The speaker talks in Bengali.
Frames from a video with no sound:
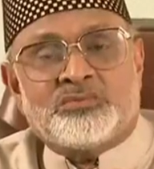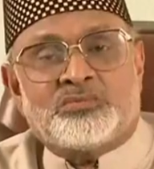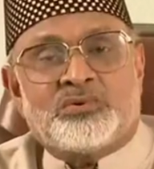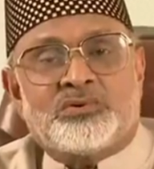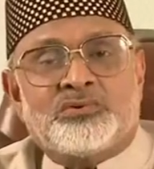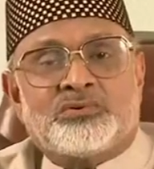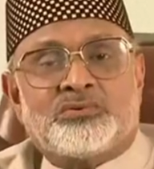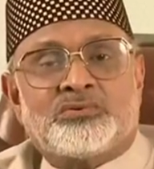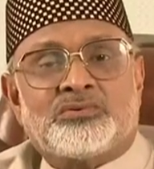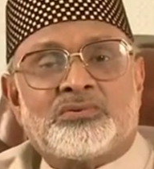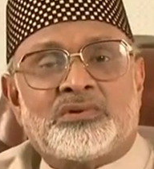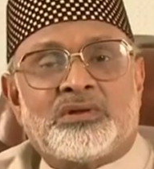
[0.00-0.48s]

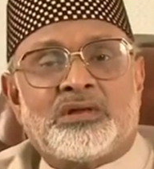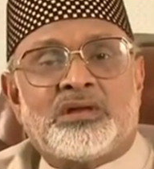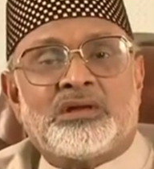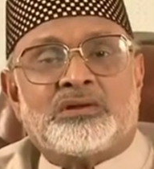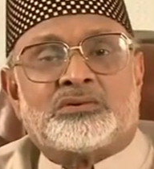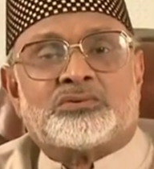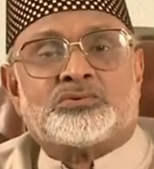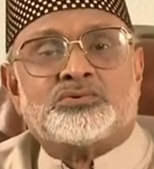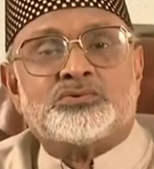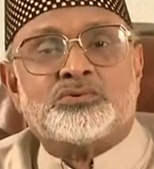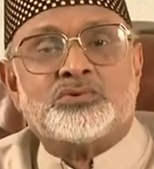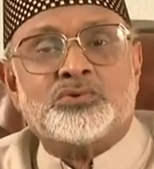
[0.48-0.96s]
এবং
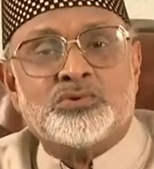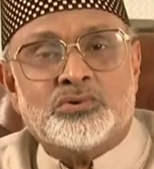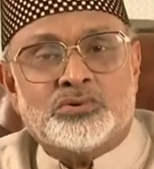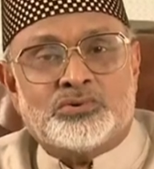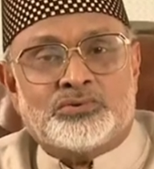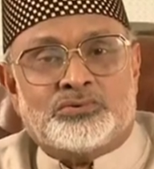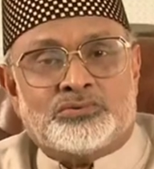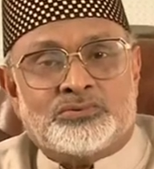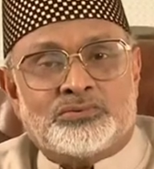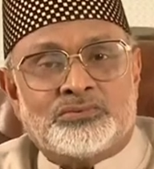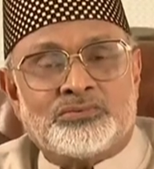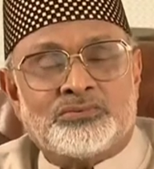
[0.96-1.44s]
একটু
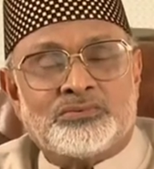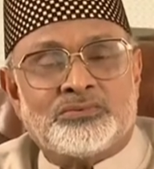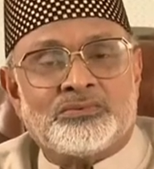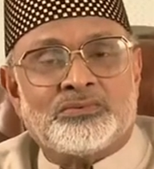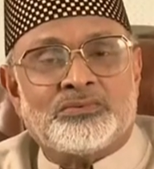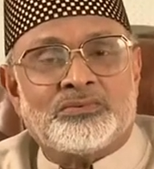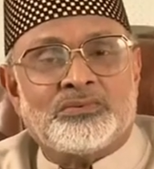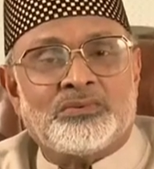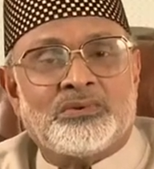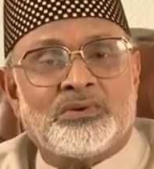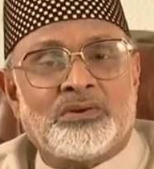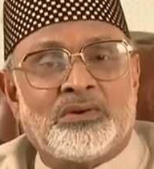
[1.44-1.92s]
গুড়
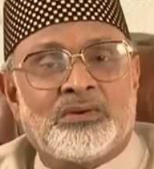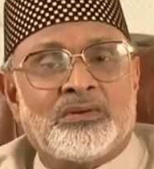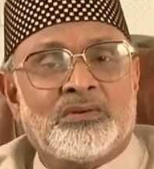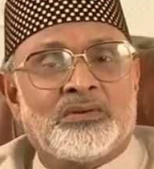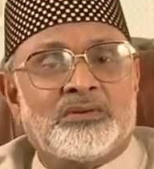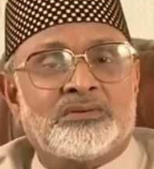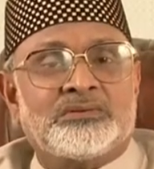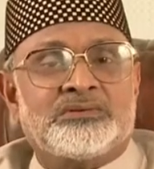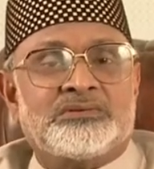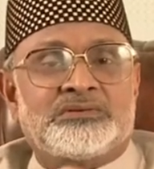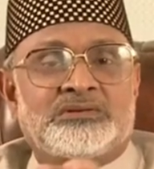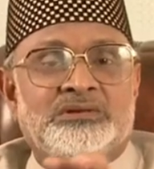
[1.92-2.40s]

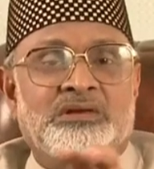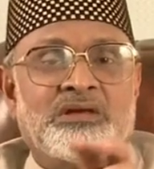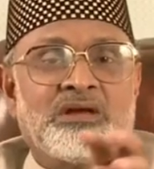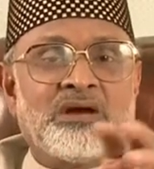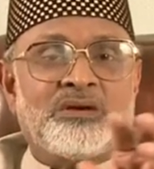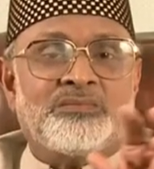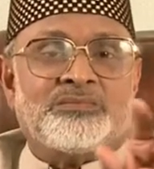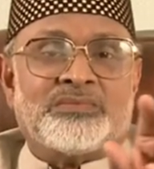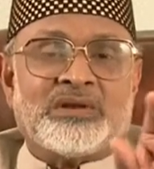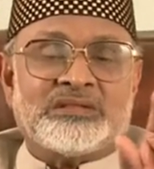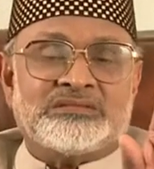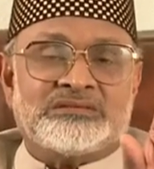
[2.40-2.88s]
দিয়ে
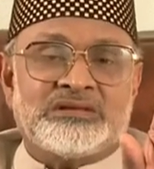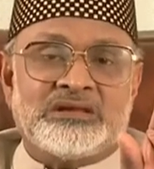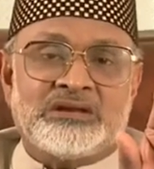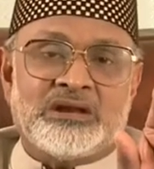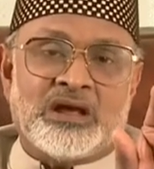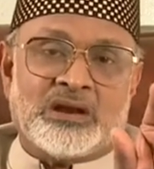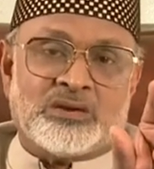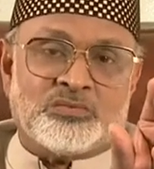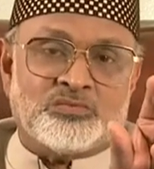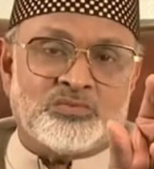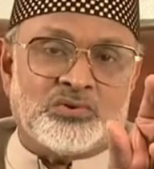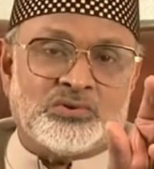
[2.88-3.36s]
আমরা
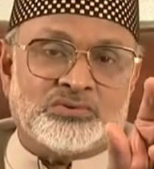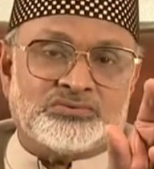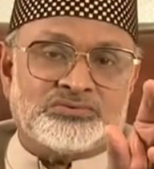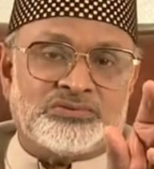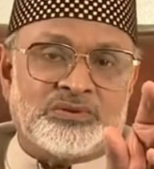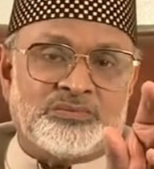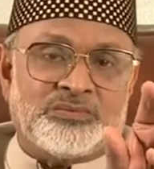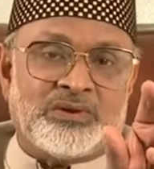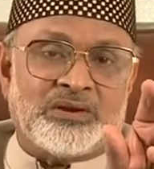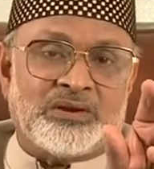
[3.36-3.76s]
দিন আরম্ভ করতে